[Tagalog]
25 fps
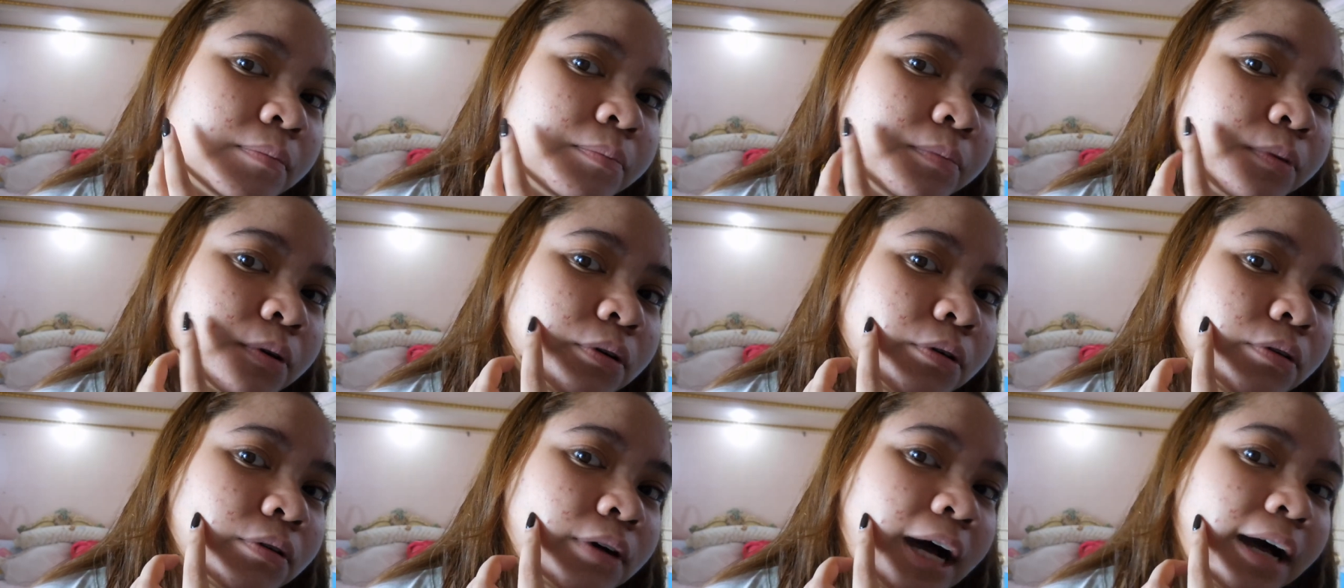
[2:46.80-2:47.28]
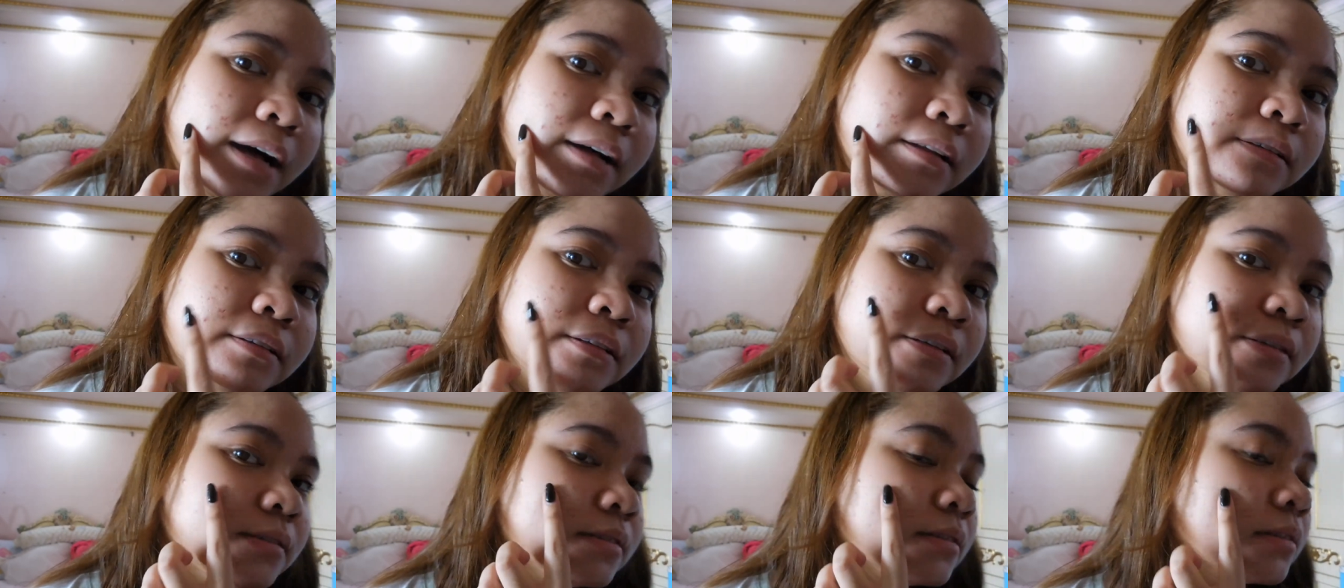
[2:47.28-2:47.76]
puro
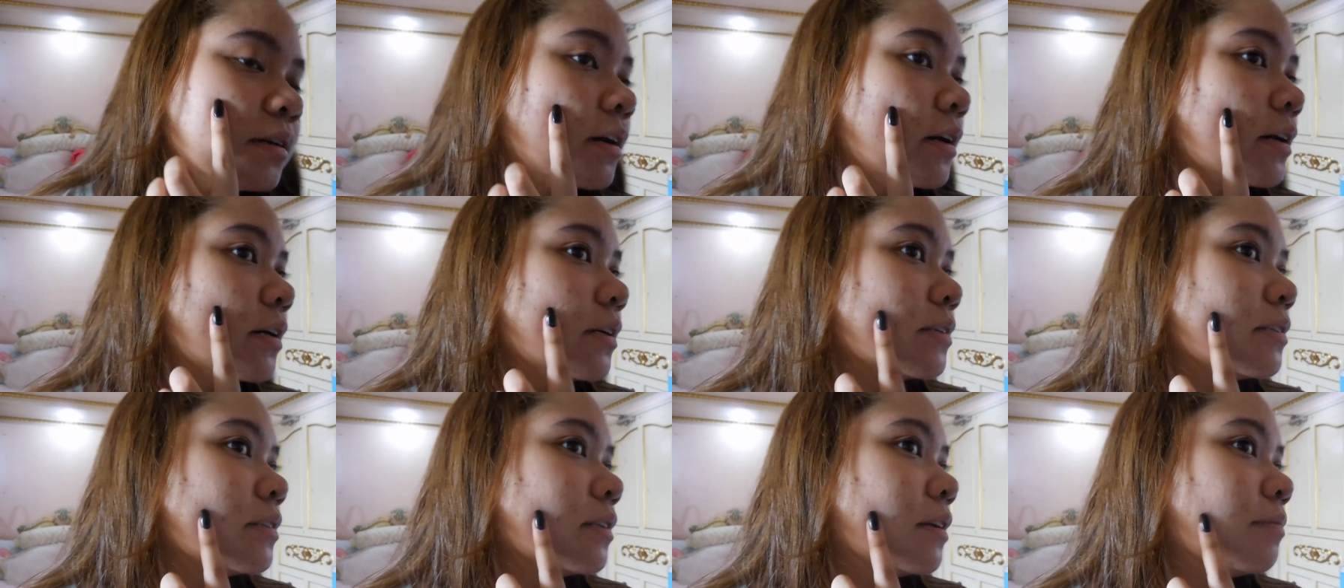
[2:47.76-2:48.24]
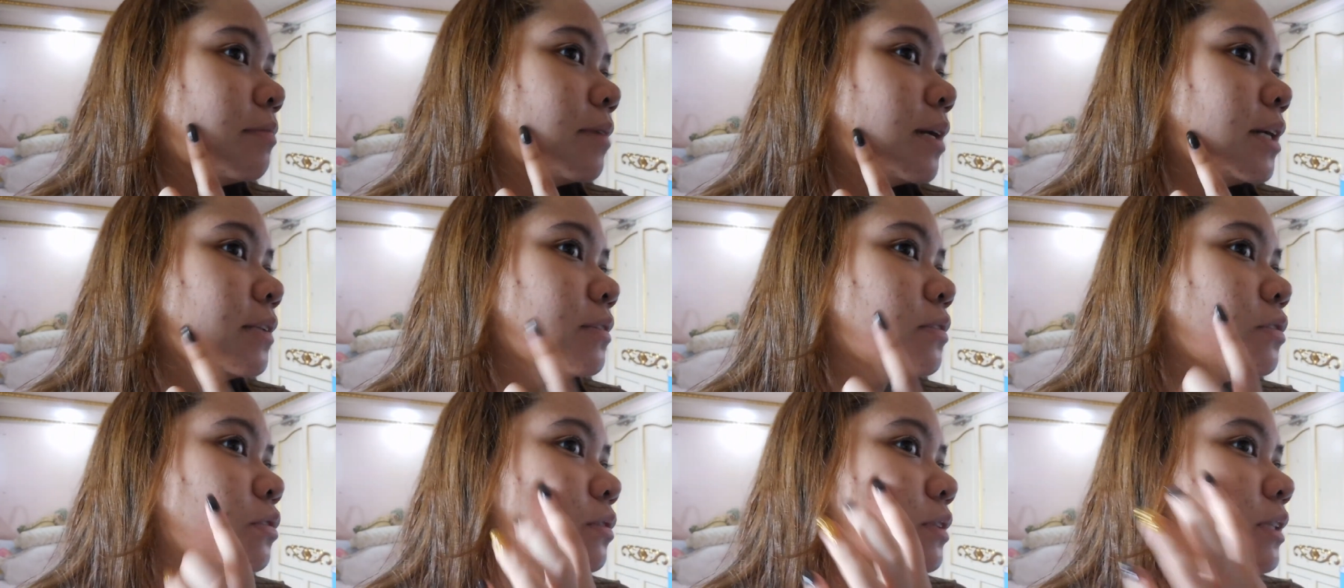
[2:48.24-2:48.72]
acne scars
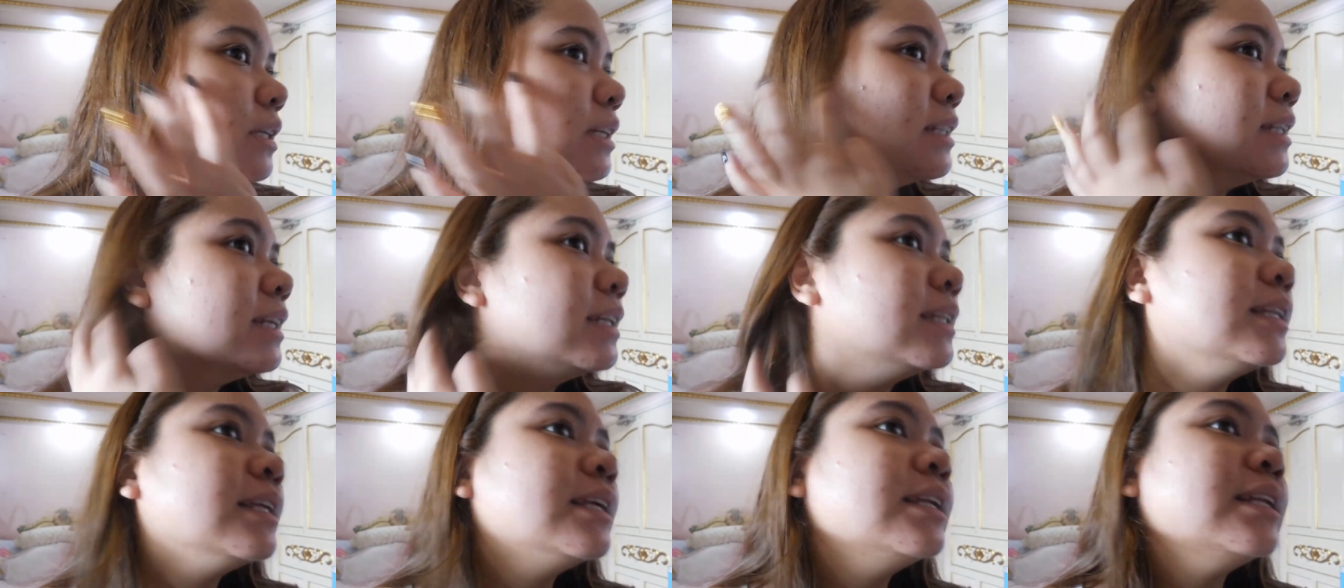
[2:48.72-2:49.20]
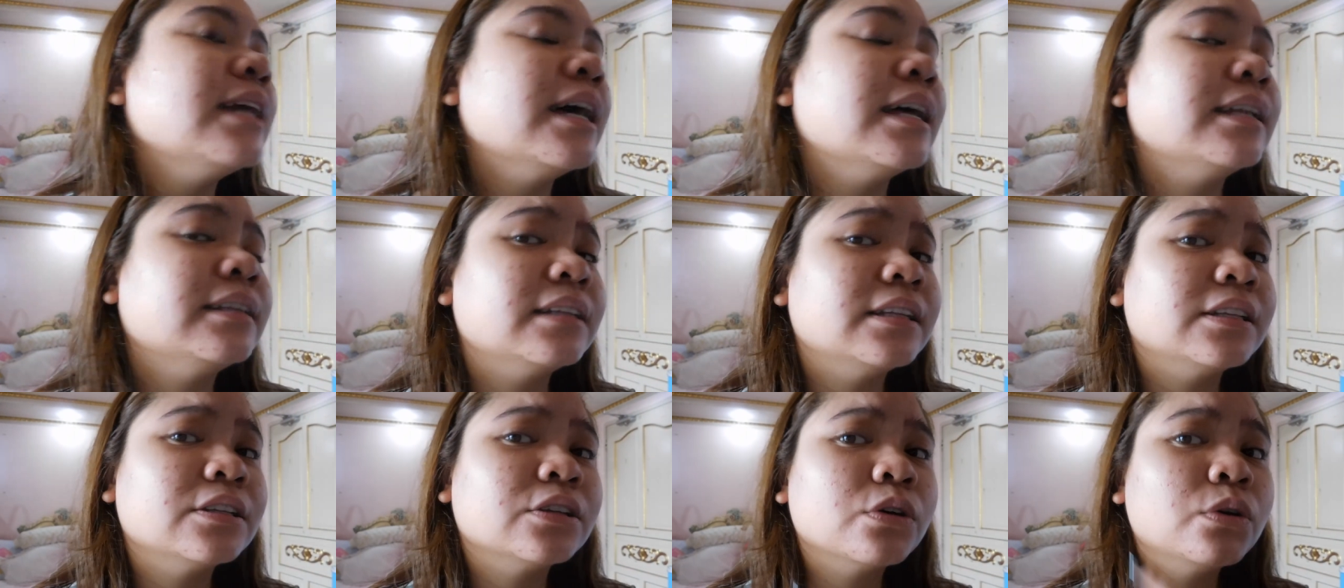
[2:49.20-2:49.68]
naman. So, tingnan din
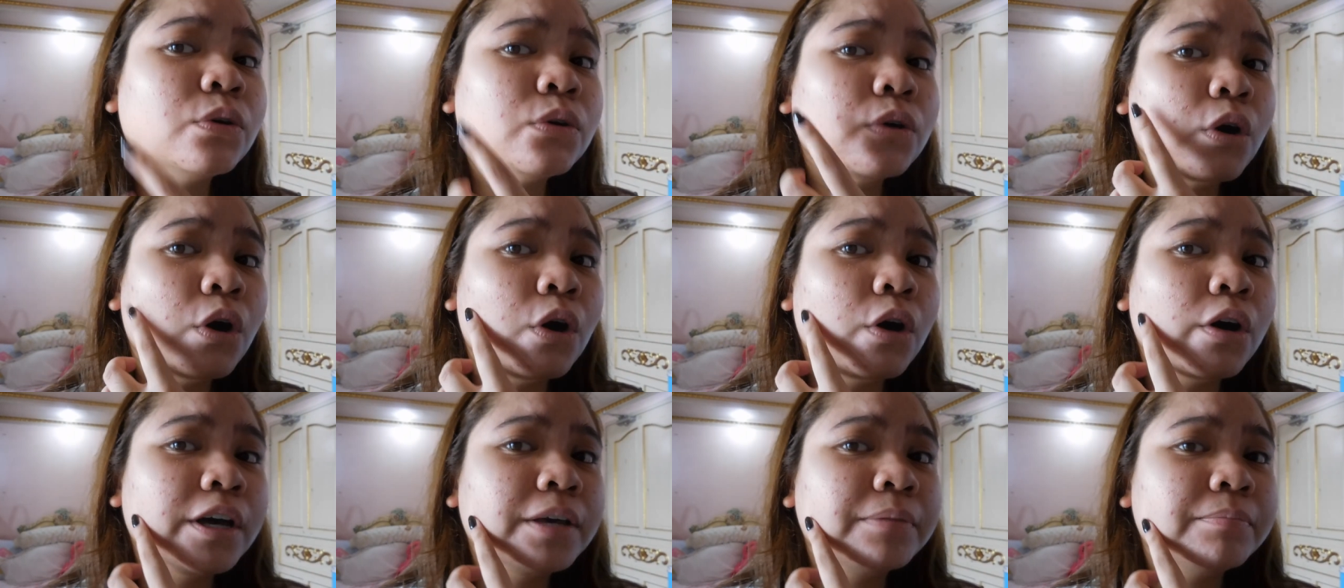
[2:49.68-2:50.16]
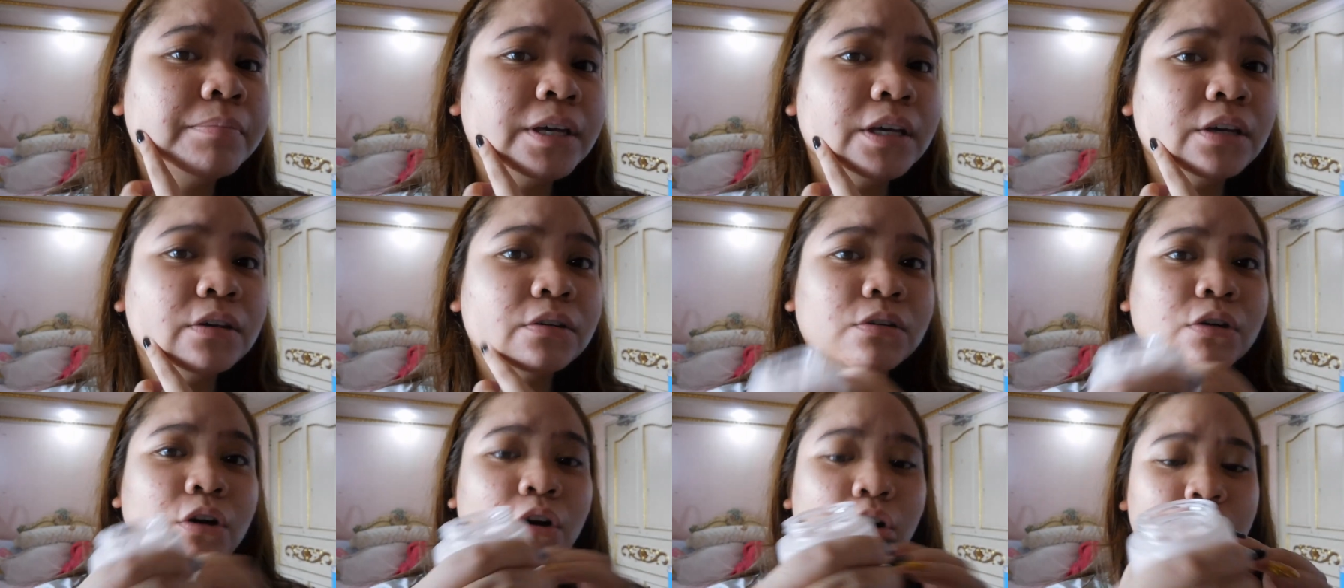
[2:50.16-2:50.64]
natin kung okay ba
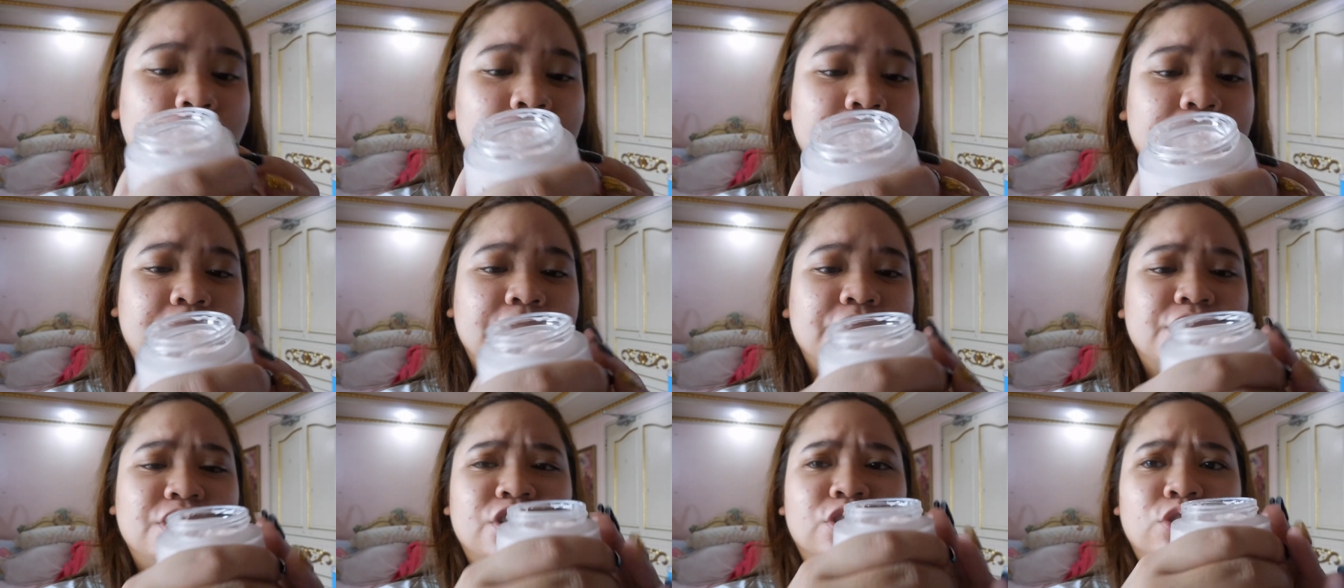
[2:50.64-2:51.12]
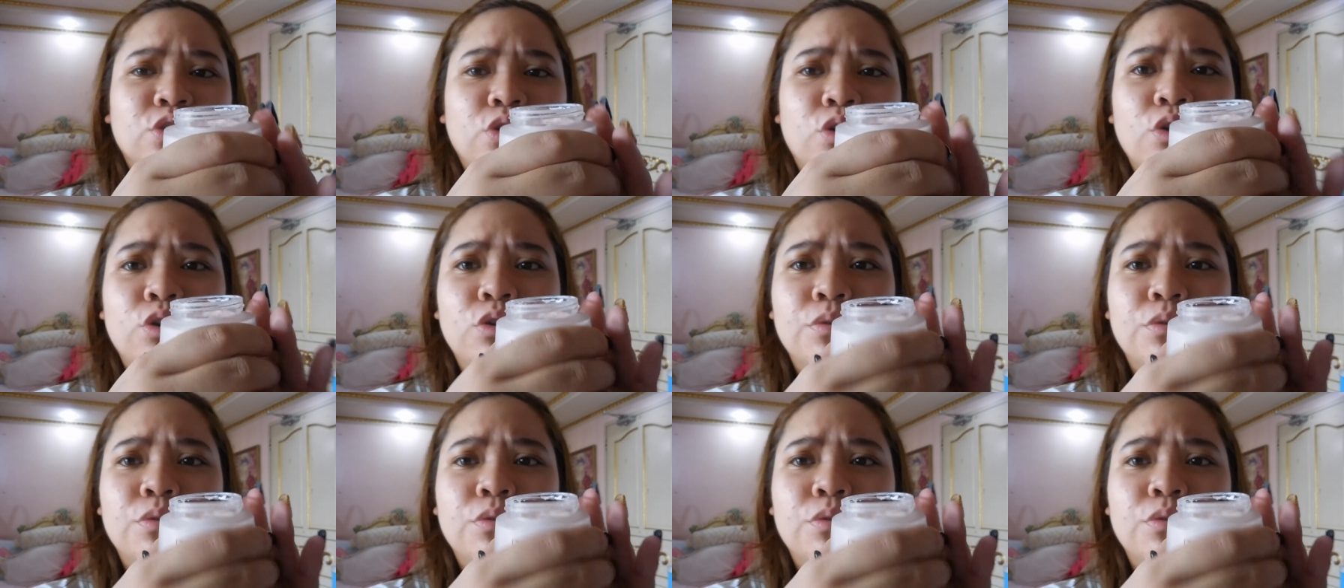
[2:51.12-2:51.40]
yung coverage nito.